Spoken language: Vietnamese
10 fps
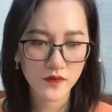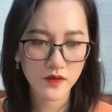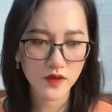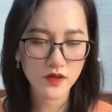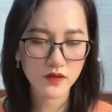
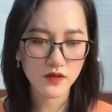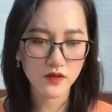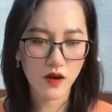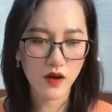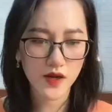Nhưng những thứ
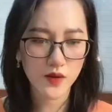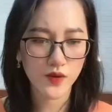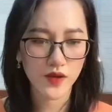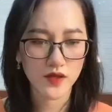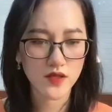đó đã đủ
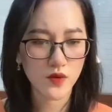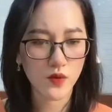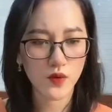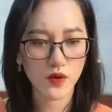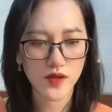khiến cho
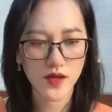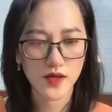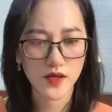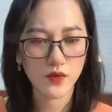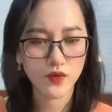cô có
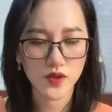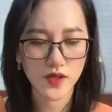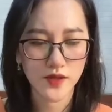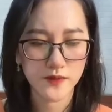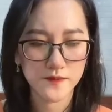thể yêu chưa
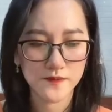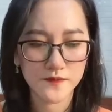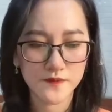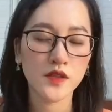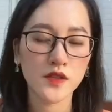nhỉ
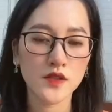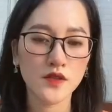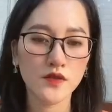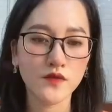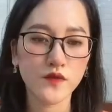
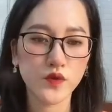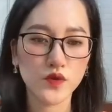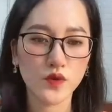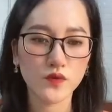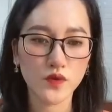Phù
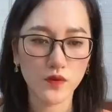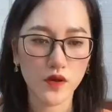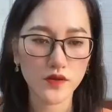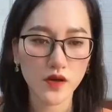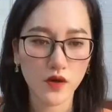Dung dùng
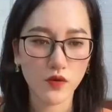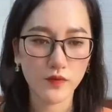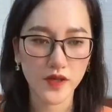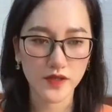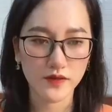ngón trỏ của
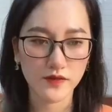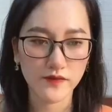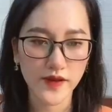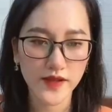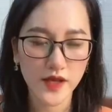mình
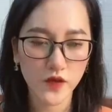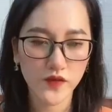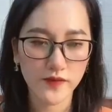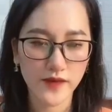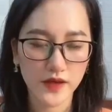Vẽ theo
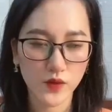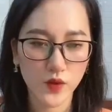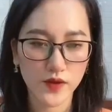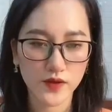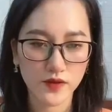viền mặt
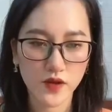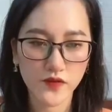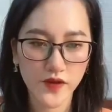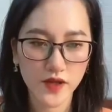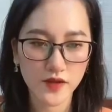của tường ngưng
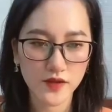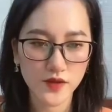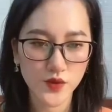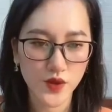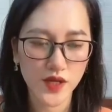viên
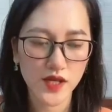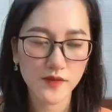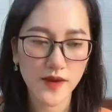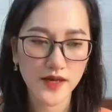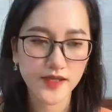Suy nghĩ
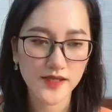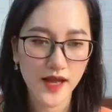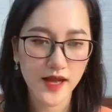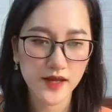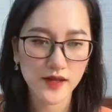bay đi
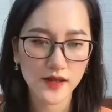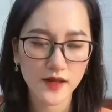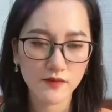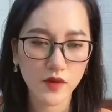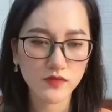xa
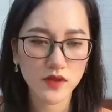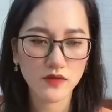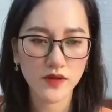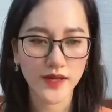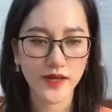Bỗng dưng
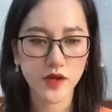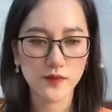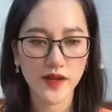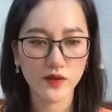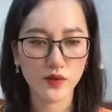người đàn ông
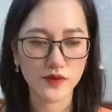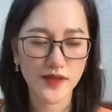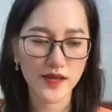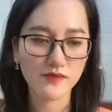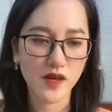đang ngủ
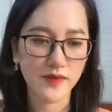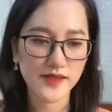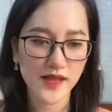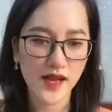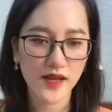say mở mắt
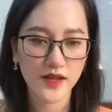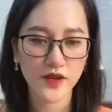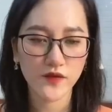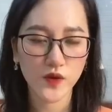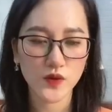ra
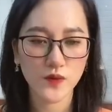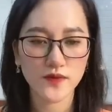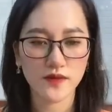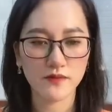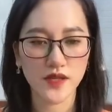Phù Dung
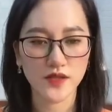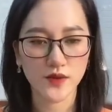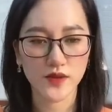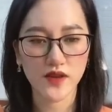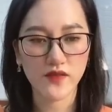giật mình
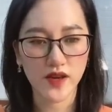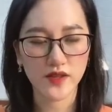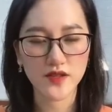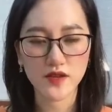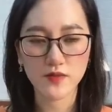rụt tay về
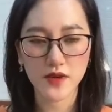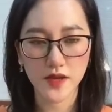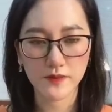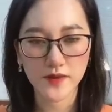nhưng không kịp